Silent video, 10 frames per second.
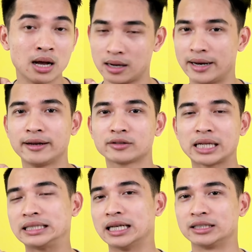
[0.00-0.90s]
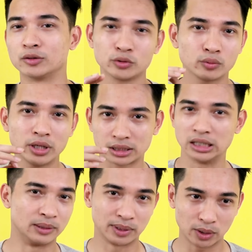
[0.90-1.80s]
ở đây nó sẽ chỉ là chống rung điện
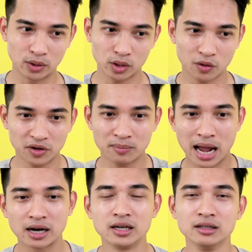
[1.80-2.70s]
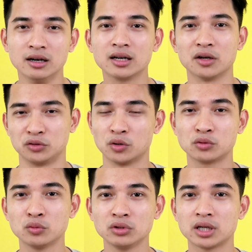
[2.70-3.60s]
tử mà thôi nó vẫn mang hơi hướng kiểu chống
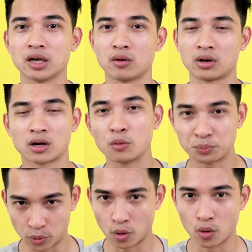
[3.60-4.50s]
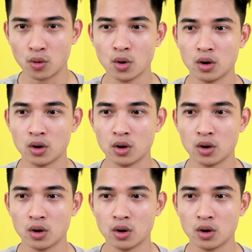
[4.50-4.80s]
rung như kiểu là GoPro